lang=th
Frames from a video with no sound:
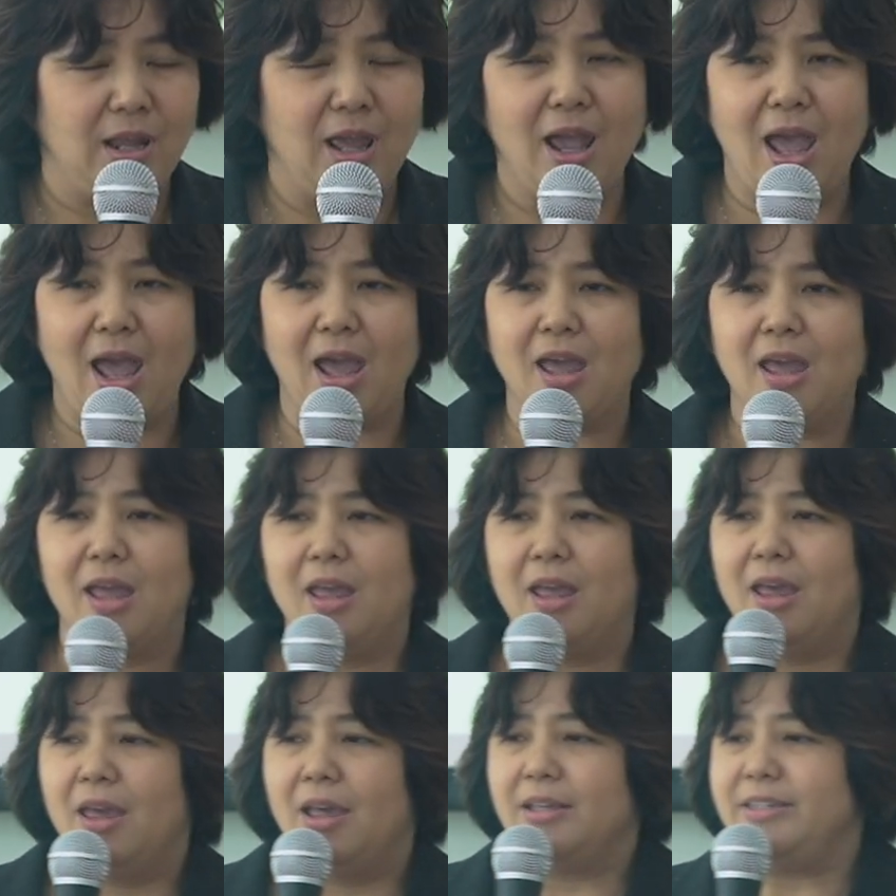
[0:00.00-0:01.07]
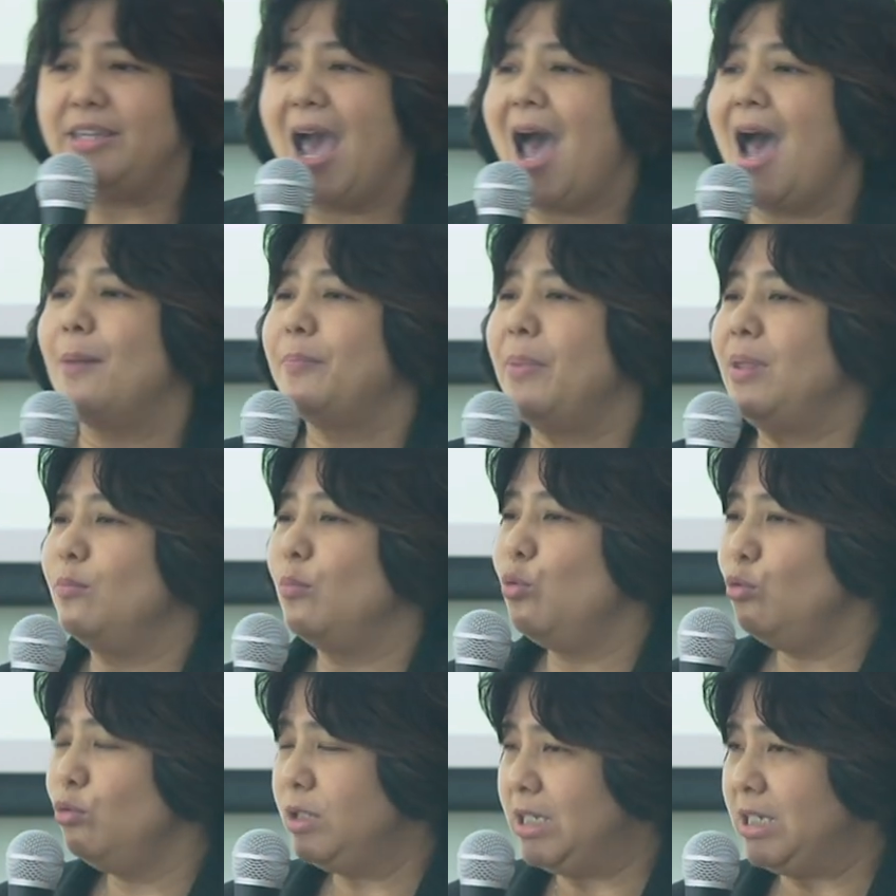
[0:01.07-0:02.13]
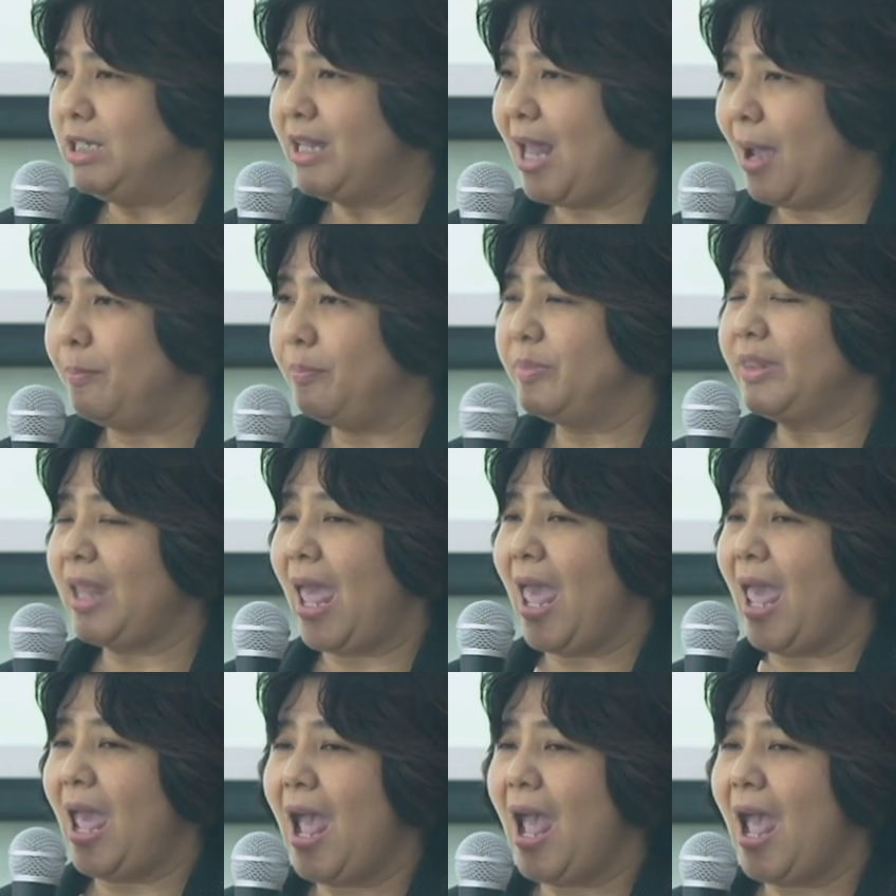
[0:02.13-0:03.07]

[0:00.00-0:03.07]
นะคะอย่าเป็นผู้ชี้นำแต่